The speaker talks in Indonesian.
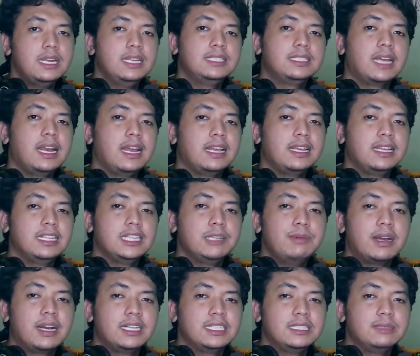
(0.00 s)
Jadi sekali lagi
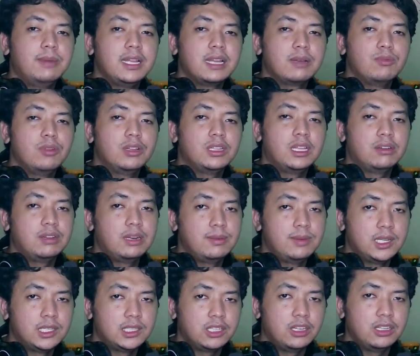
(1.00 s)
terima kasih banyak buat yang udah
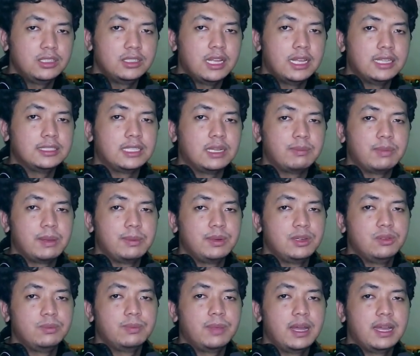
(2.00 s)
menonton dan sampai
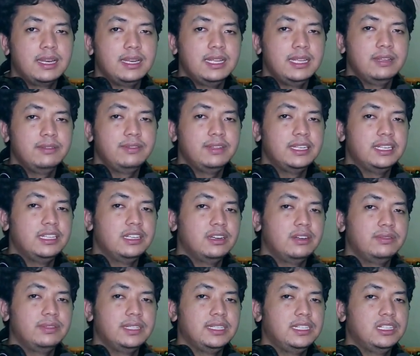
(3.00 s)
berjumpa di
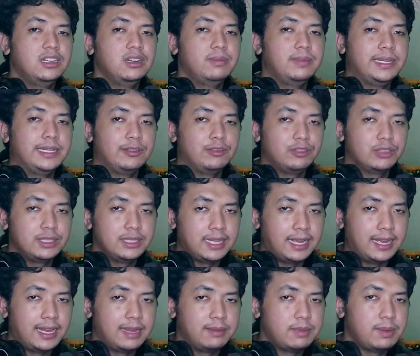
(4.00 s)
video-video
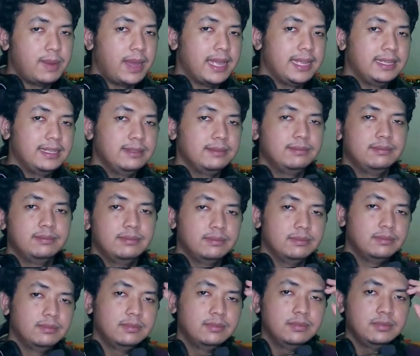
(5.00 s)
berikutnya. Bye bye.
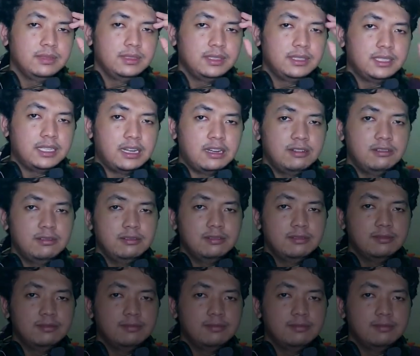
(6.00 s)
Ciao.